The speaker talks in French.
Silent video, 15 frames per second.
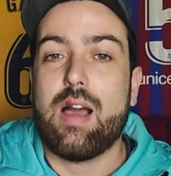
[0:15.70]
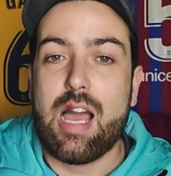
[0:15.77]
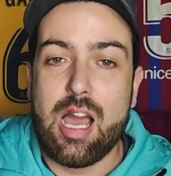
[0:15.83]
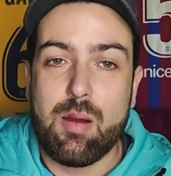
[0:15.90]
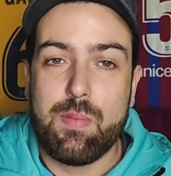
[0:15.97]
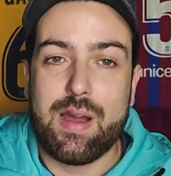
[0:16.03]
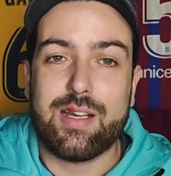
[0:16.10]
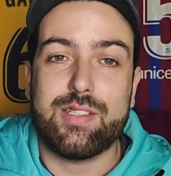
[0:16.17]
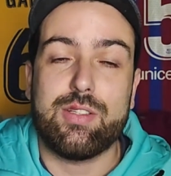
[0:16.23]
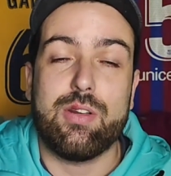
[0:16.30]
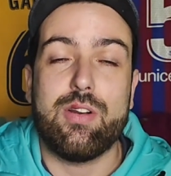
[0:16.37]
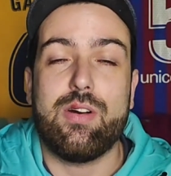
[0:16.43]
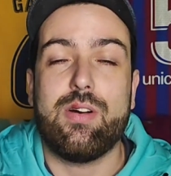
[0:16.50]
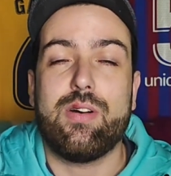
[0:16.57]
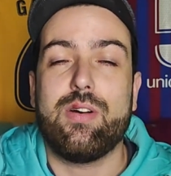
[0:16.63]
à
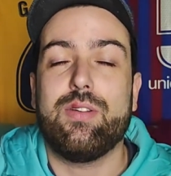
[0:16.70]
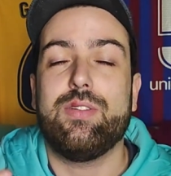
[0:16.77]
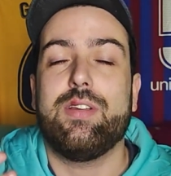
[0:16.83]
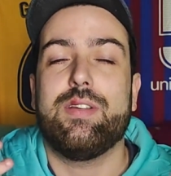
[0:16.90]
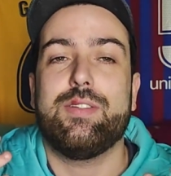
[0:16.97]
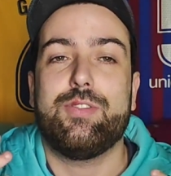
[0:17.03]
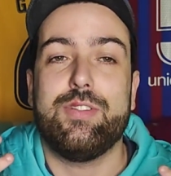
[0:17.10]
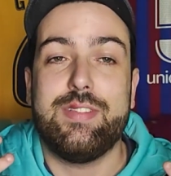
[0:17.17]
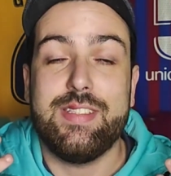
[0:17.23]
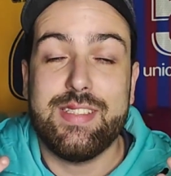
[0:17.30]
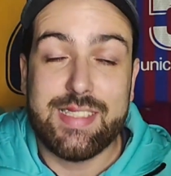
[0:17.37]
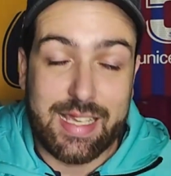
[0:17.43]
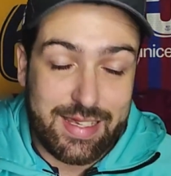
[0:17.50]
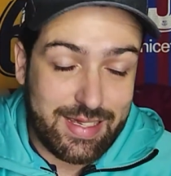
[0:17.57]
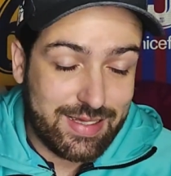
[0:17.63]
Barcelone, tu te dis
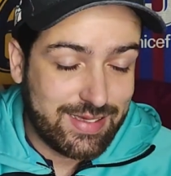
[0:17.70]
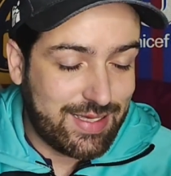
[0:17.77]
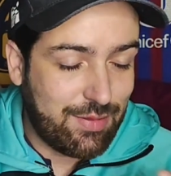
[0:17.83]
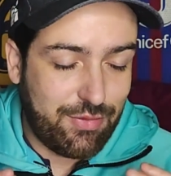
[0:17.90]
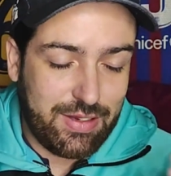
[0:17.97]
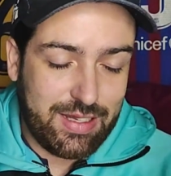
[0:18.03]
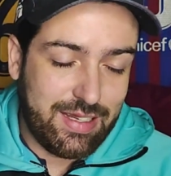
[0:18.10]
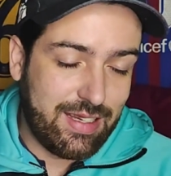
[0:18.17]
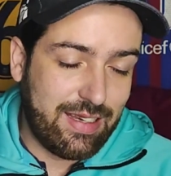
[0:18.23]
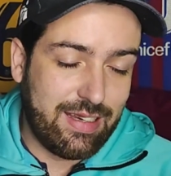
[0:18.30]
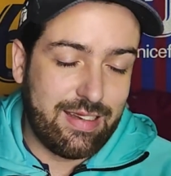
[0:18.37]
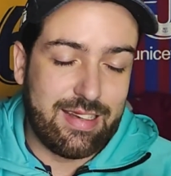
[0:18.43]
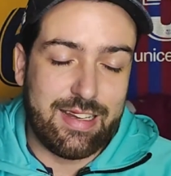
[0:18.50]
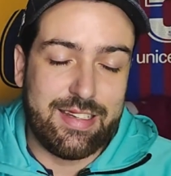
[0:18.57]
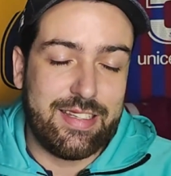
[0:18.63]
ça y est, c'est
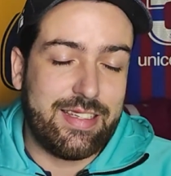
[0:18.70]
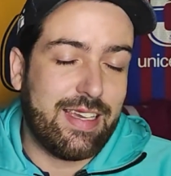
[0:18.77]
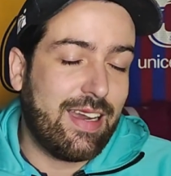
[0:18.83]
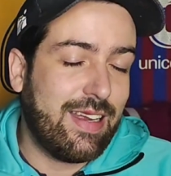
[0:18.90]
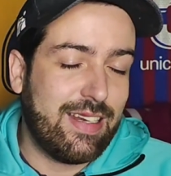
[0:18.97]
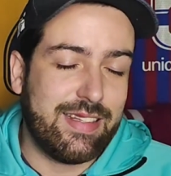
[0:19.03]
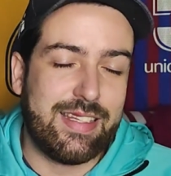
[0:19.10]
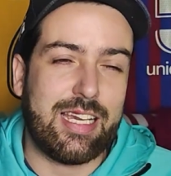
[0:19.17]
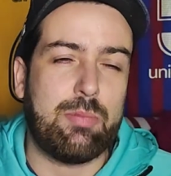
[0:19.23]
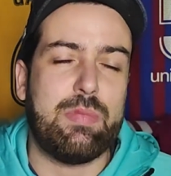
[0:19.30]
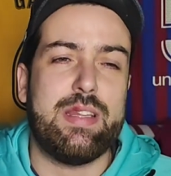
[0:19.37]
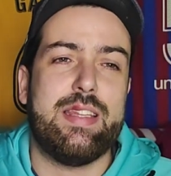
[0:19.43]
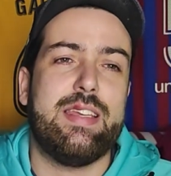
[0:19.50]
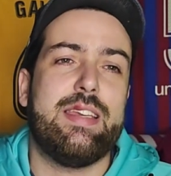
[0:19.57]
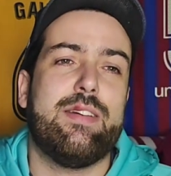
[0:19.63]
fini, la Liga elle est
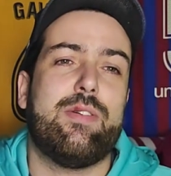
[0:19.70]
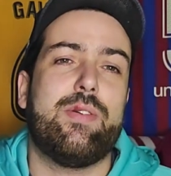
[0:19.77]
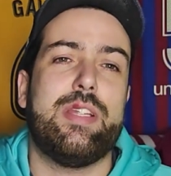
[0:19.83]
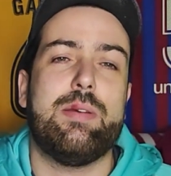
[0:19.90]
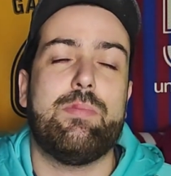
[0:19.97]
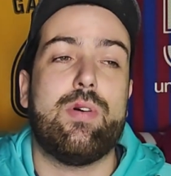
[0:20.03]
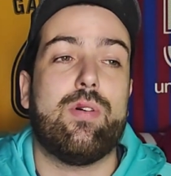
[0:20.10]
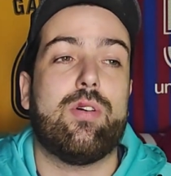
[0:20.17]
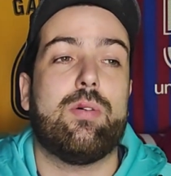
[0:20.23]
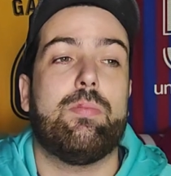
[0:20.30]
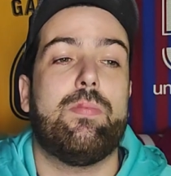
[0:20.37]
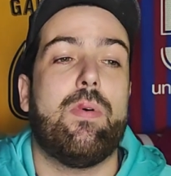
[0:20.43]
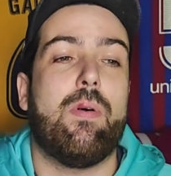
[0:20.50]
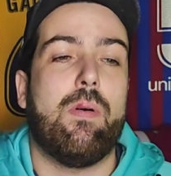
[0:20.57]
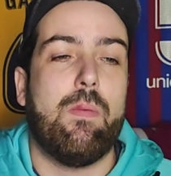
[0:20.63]
terminée, on est mort.
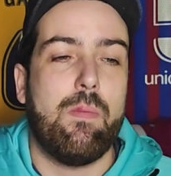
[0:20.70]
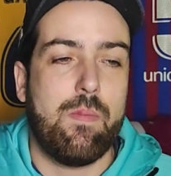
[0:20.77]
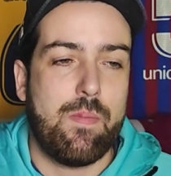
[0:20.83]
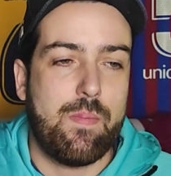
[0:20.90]
Bon.